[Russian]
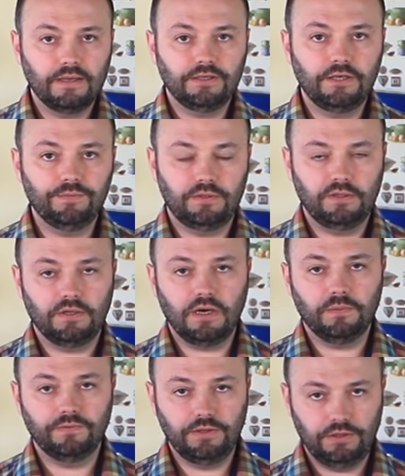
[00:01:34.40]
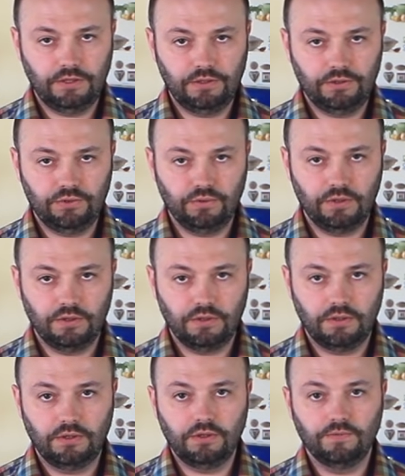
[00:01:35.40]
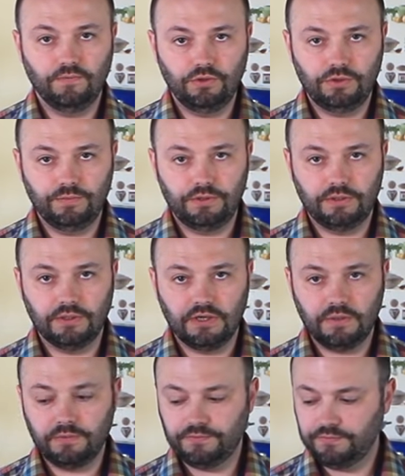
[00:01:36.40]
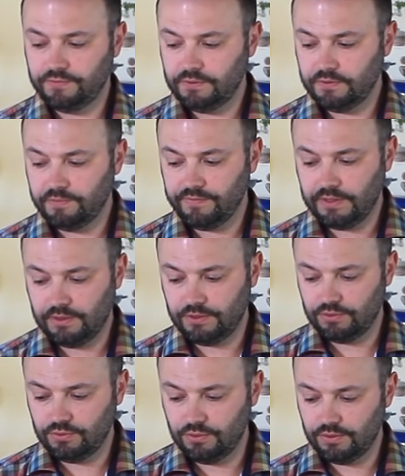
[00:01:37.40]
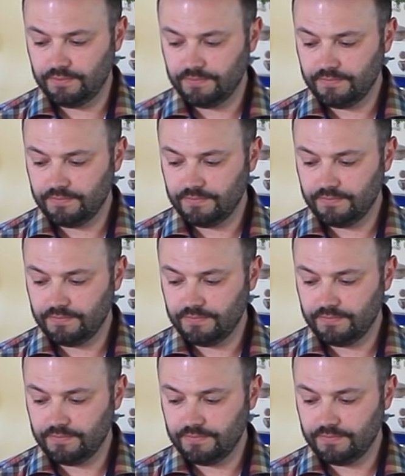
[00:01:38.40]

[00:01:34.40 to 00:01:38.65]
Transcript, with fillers: 70 граммов нитритной соли и 80 граммов поваренной соли.